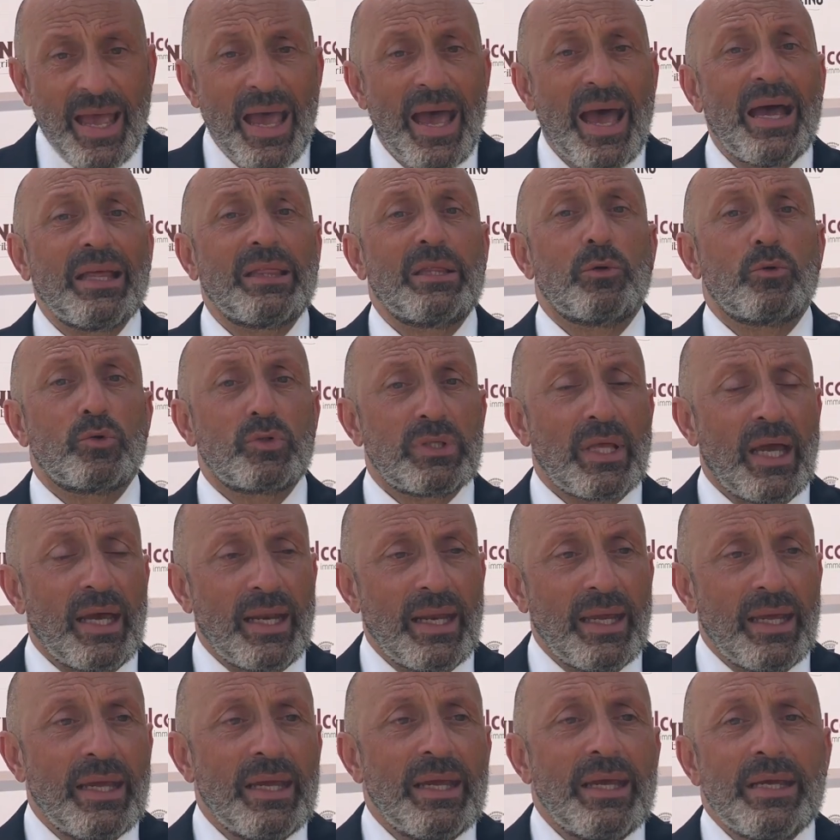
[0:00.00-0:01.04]
a
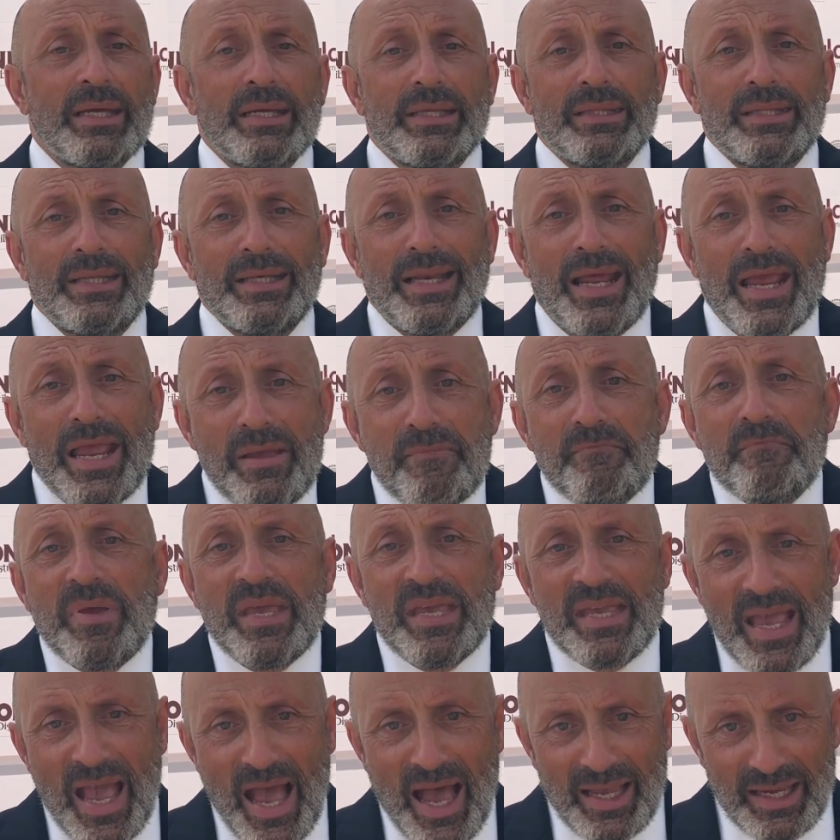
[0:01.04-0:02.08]
degustare direi
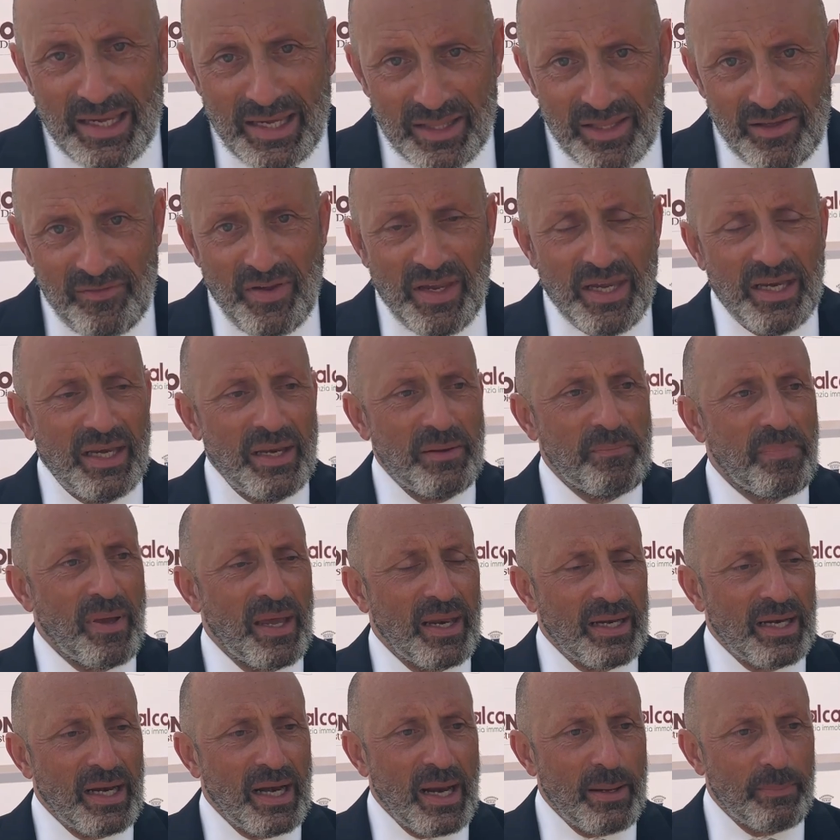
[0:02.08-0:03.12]
migliaia di vini
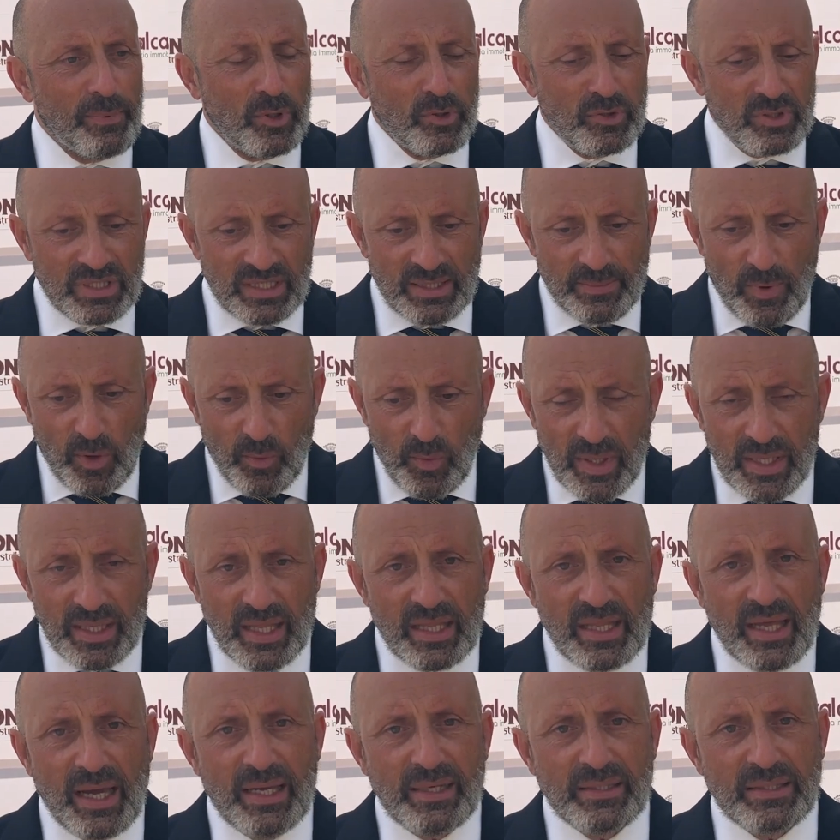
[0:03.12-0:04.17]
per la prossima guida
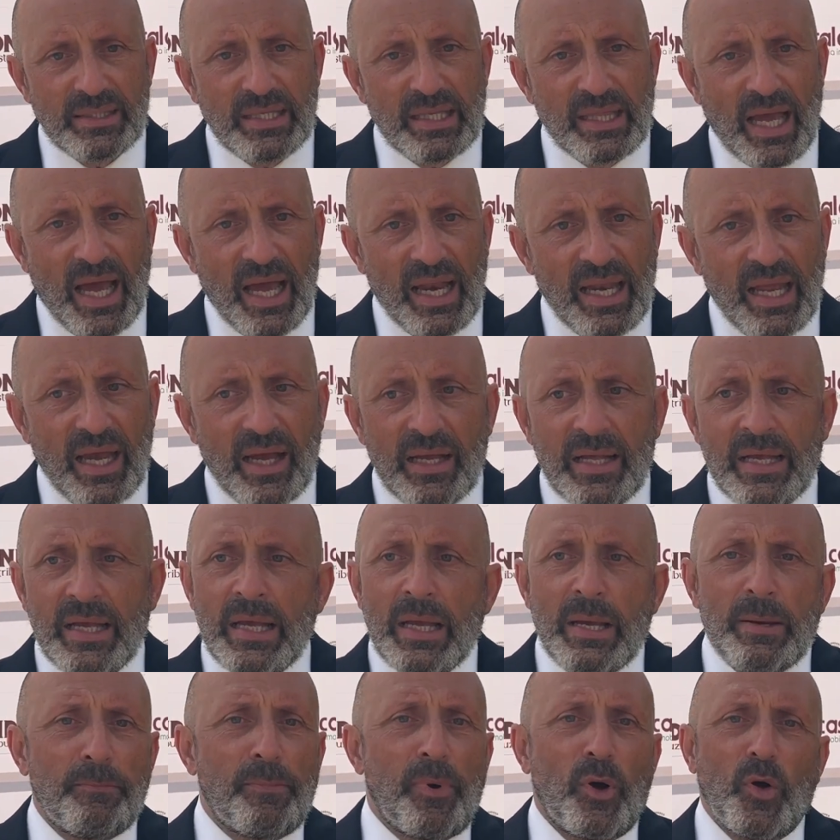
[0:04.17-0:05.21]
di AIS Italia.
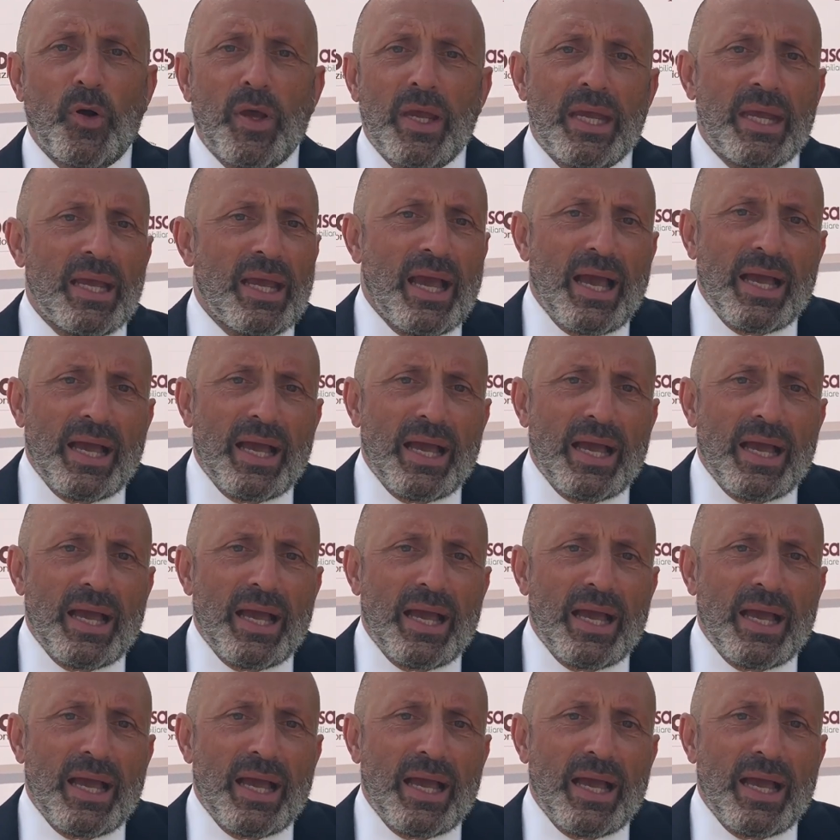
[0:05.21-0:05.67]
Poi